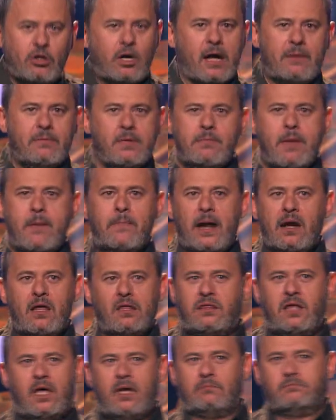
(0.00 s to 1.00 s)
que a mí me
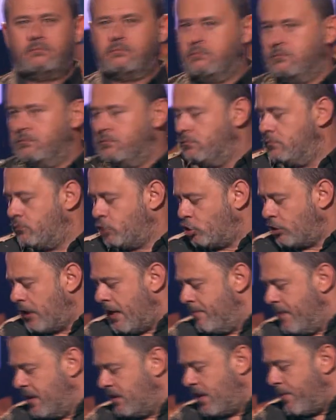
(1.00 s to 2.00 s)
parece mm,
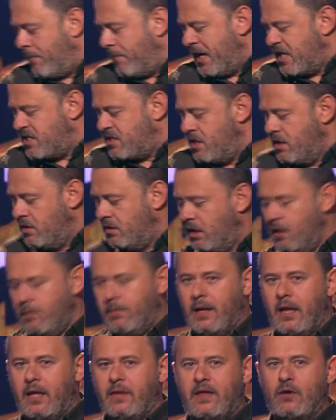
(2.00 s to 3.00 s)
totalmente
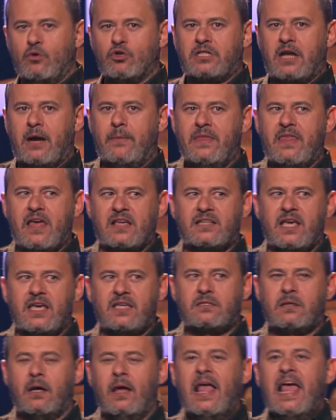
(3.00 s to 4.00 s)
prescindible de nuestras vidas
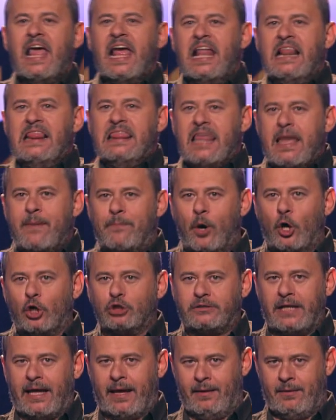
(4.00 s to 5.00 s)
es el
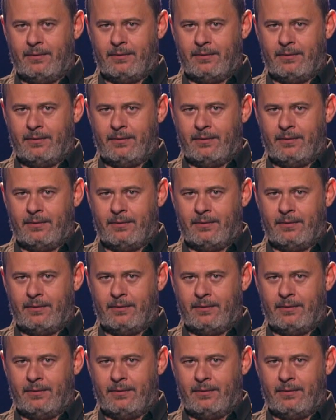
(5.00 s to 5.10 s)
deporte.